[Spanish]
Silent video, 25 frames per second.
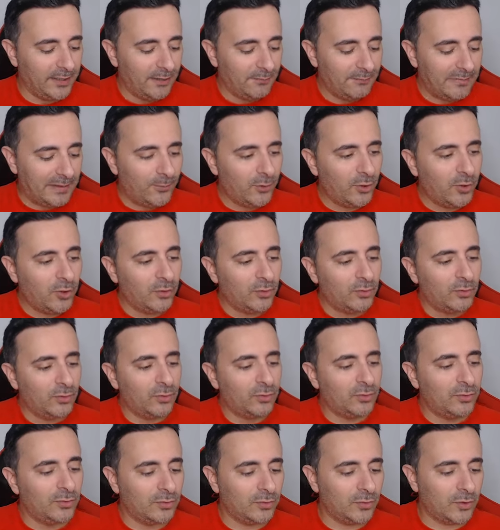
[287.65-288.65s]
Vamos con
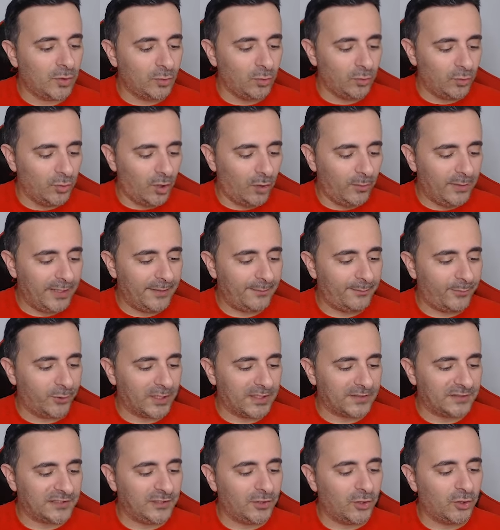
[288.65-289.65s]
un, con un noble,
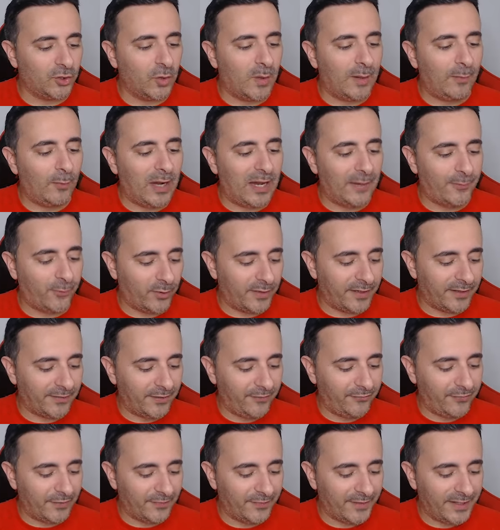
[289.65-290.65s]
porque si no, no vamos a poder
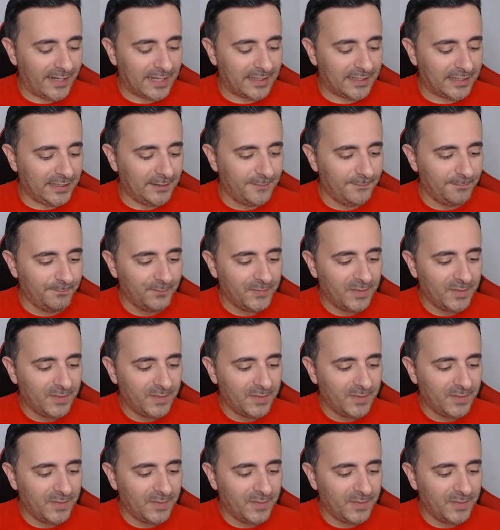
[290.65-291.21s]
defender aquí.